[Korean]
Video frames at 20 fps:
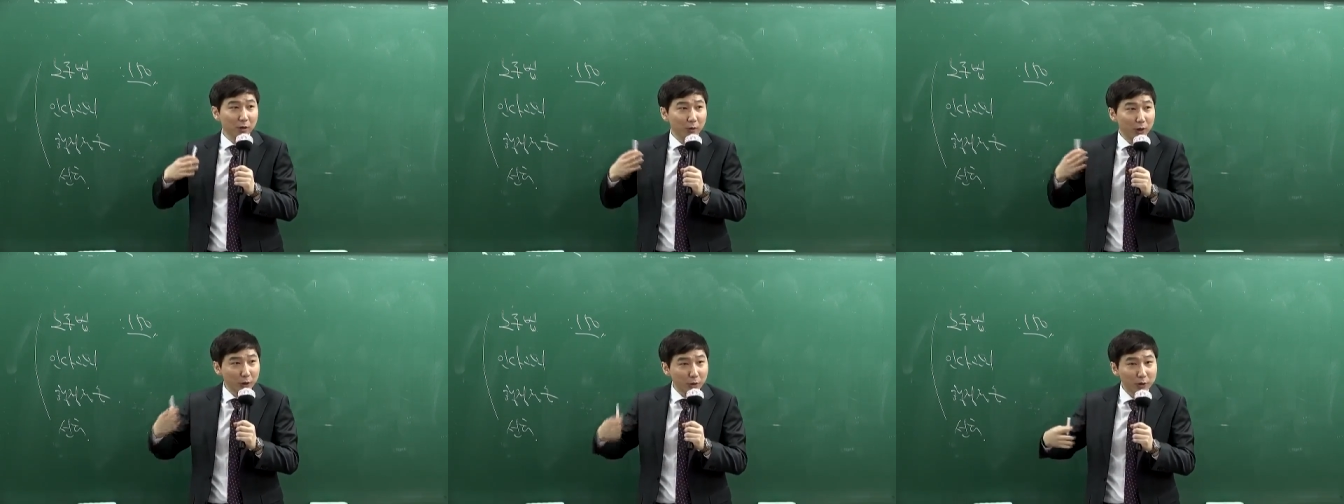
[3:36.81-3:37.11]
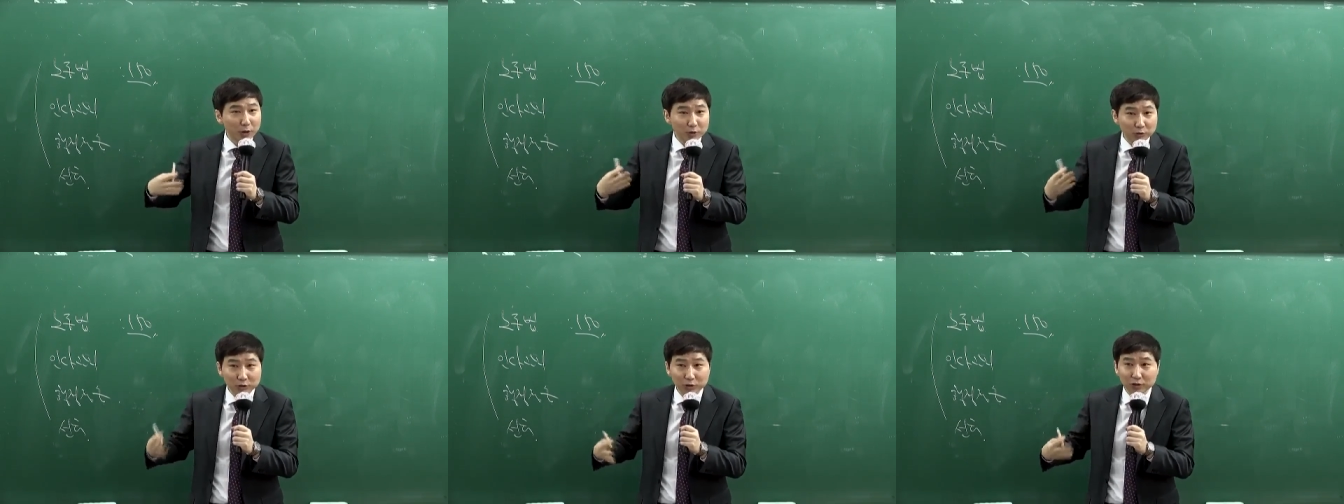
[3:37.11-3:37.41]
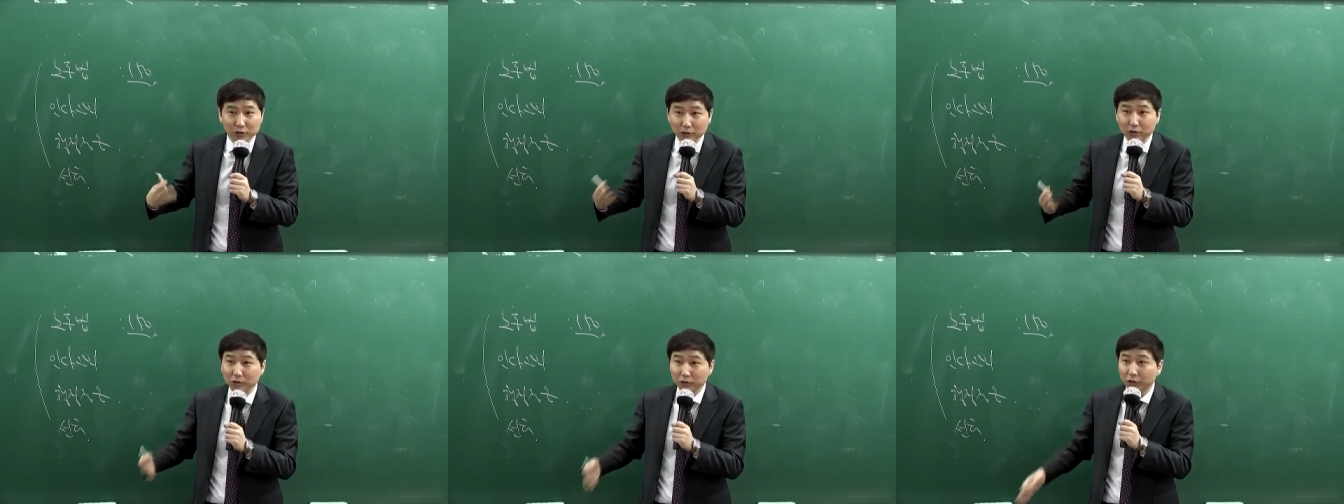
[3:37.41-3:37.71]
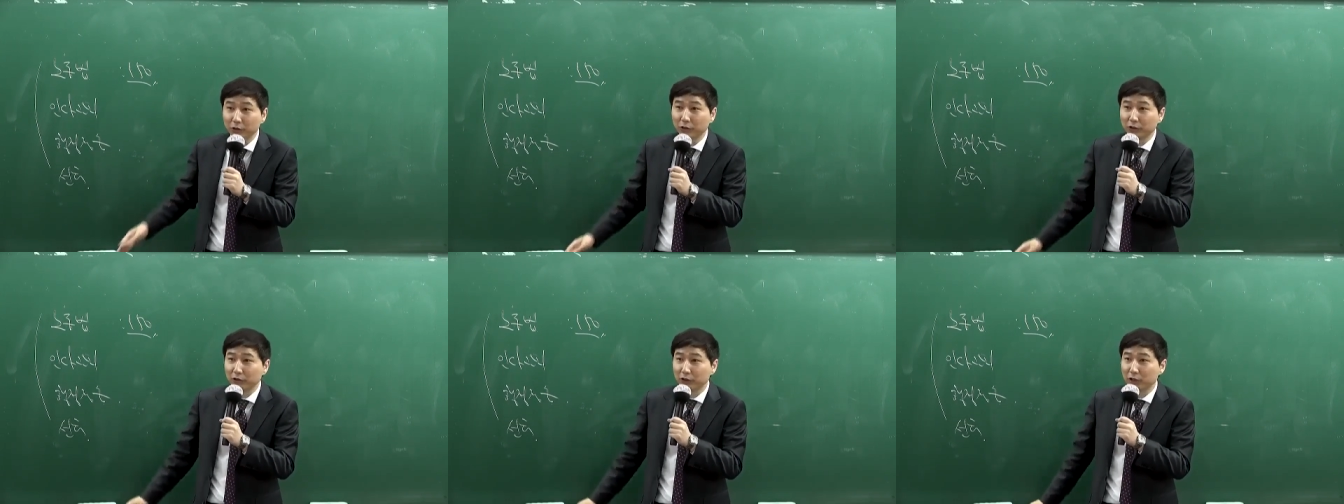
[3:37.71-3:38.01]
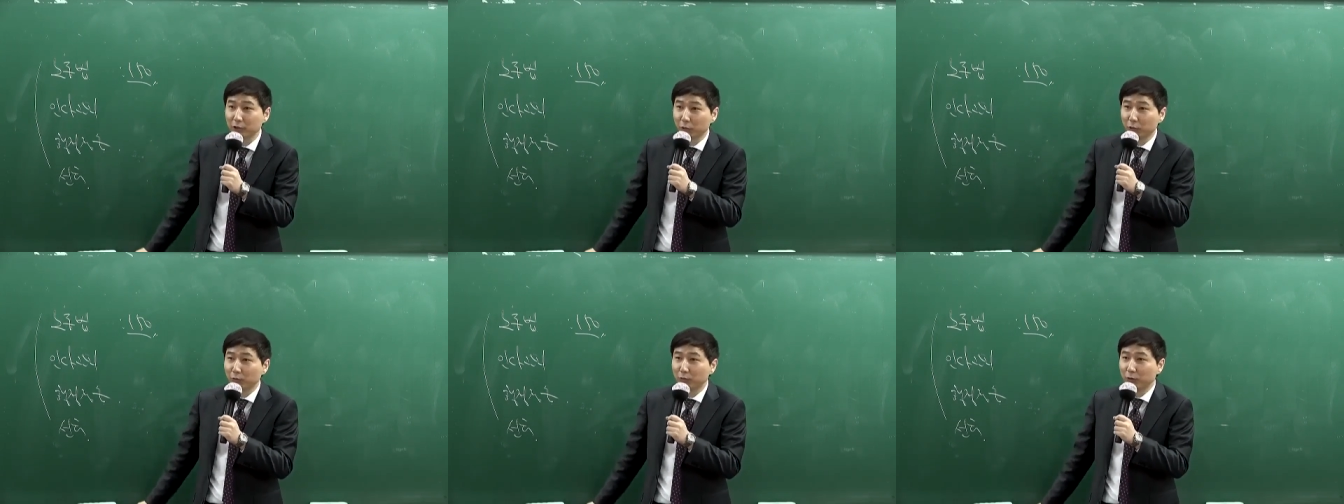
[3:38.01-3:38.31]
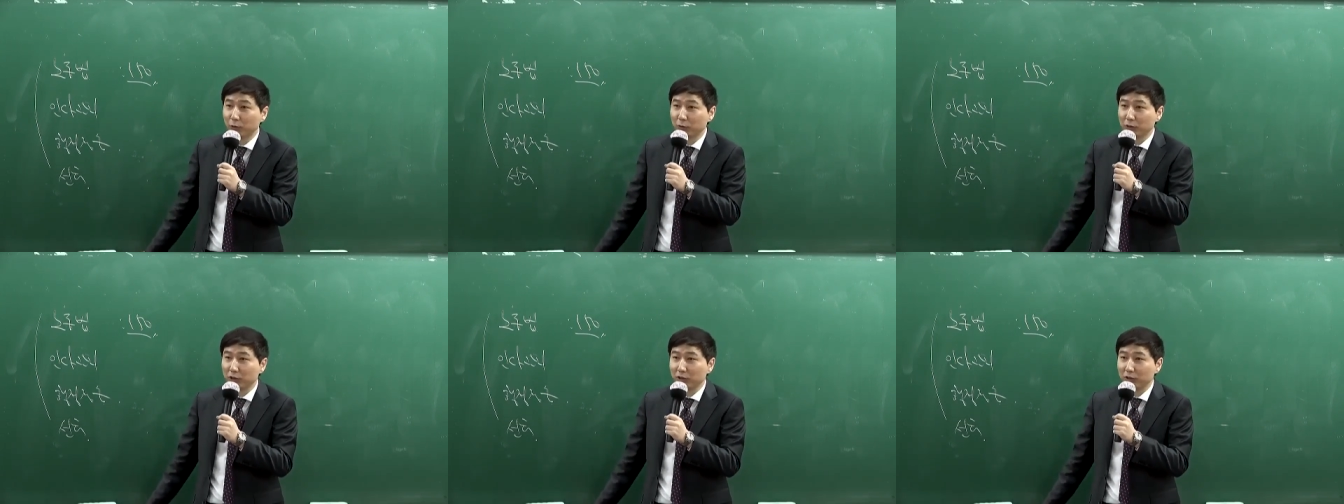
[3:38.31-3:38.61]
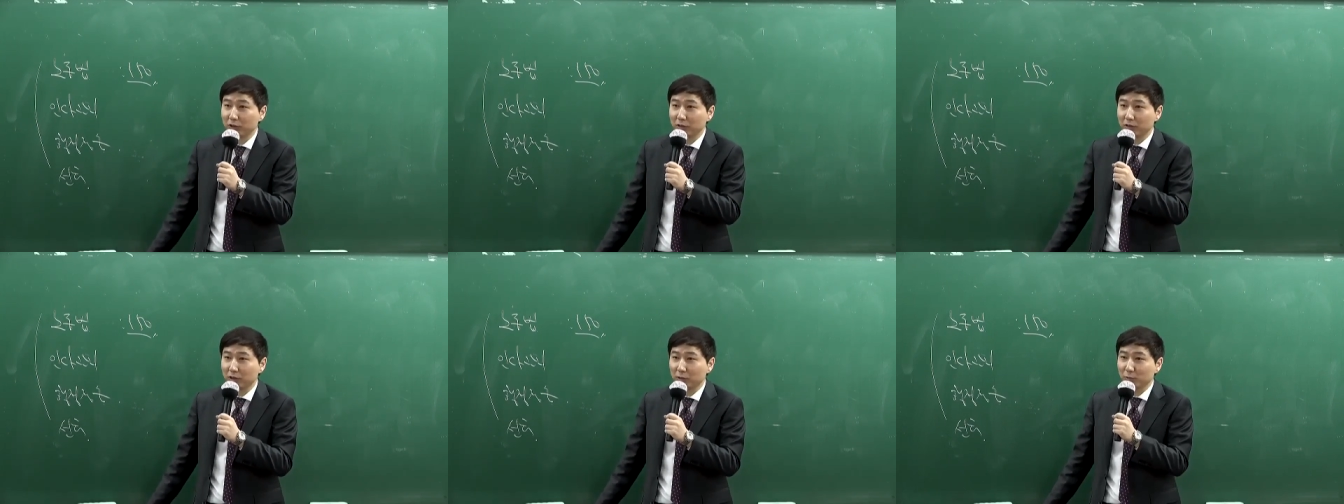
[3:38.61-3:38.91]
활용할 수 있는 영역들이
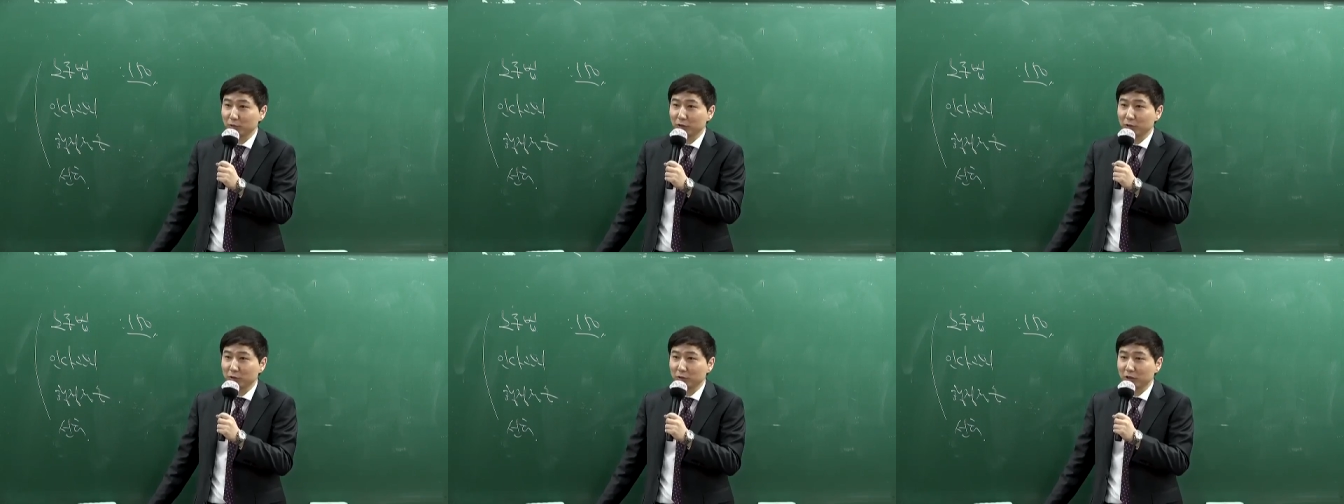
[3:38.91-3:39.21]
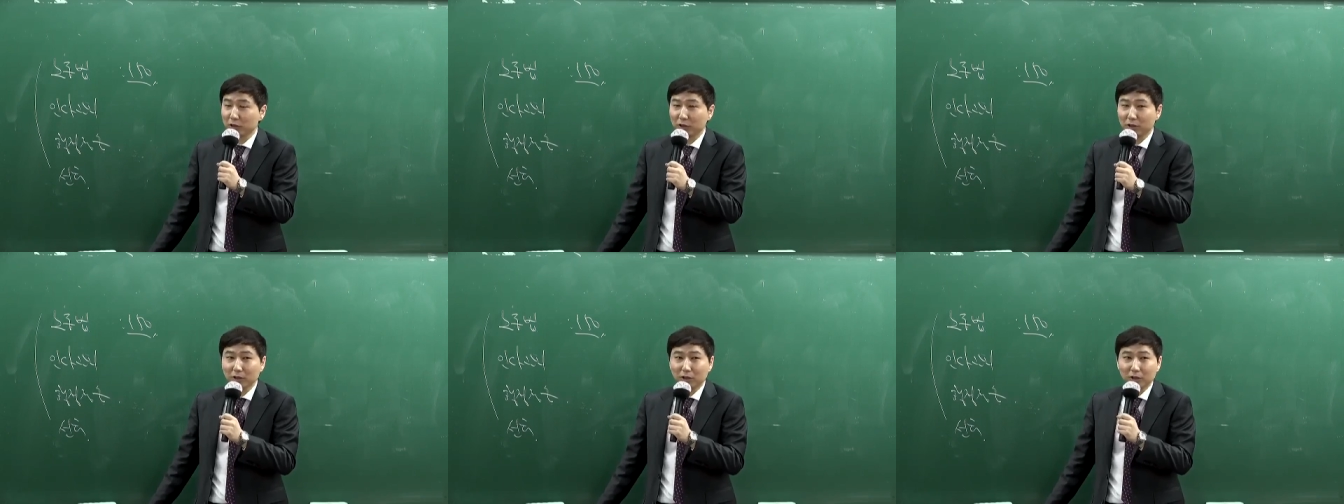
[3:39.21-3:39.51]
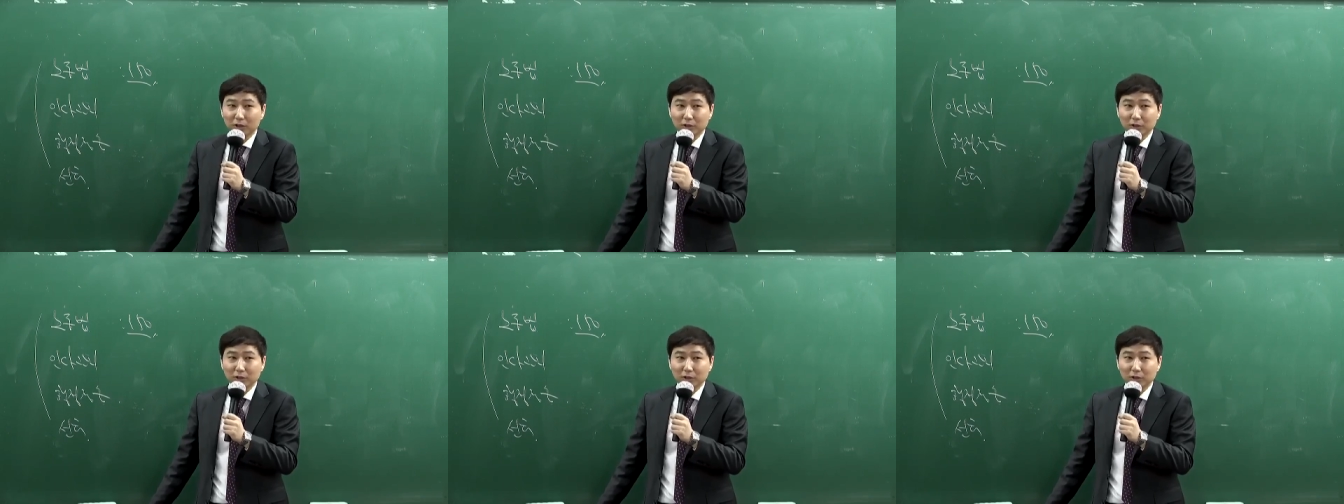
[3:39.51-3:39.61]
노동법이기 때문입니다.